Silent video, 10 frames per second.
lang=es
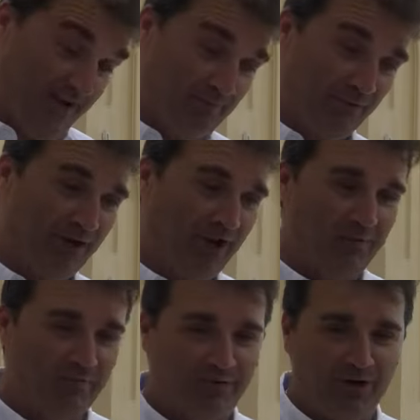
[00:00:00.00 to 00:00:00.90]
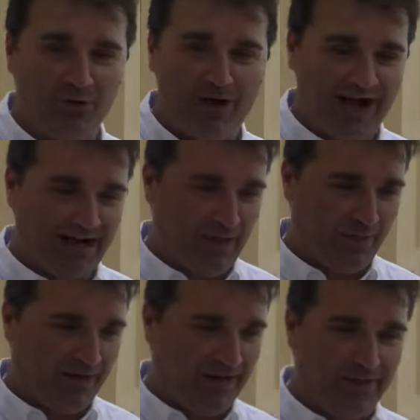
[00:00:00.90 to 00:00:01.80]
en primer, en primer lugar
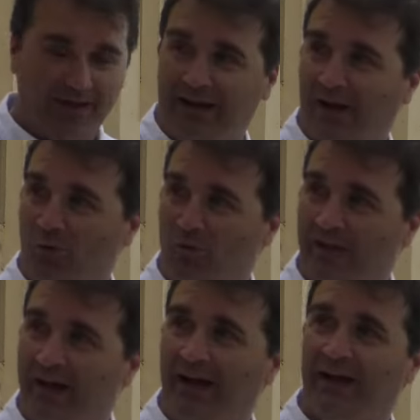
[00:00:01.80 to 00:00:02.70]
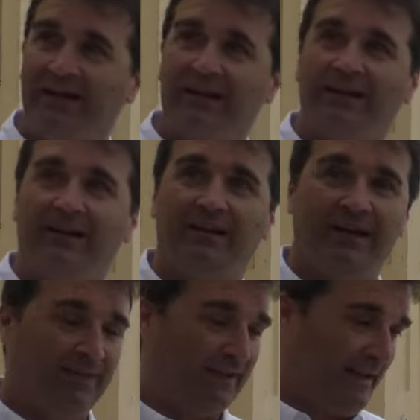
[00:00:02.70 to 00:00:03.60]
agradecerles de aquí a la comunidad el,
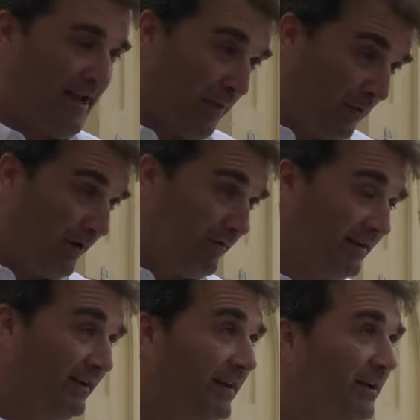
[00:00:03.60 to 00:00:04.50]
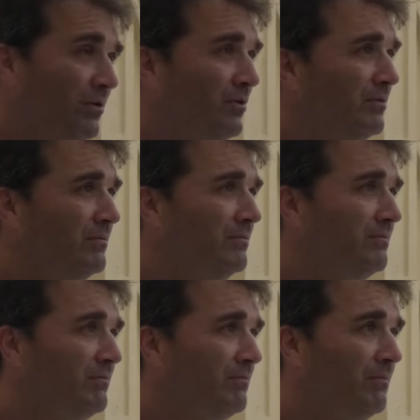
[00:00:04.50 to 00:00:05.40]
detallazo que va a tener
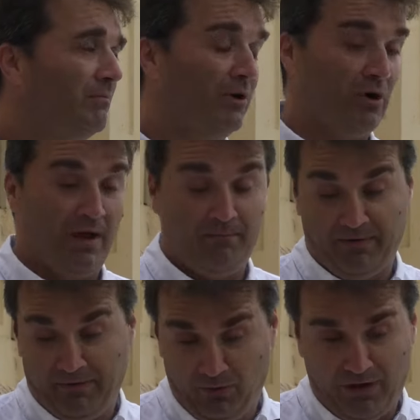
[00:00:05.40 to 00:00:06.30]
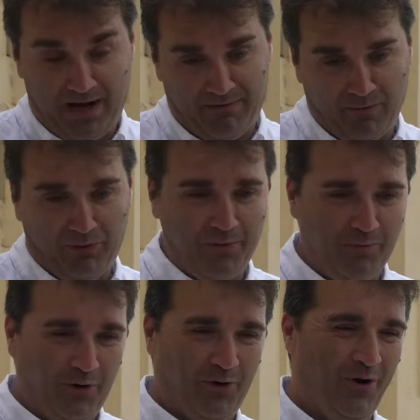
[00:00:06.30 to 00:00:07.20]
con... Bueno, en primer lugar vamos a hacer
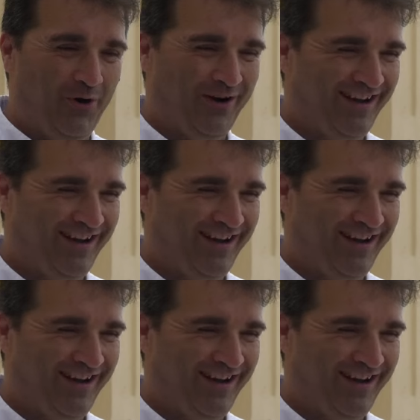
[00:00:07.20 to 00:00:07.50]
un poco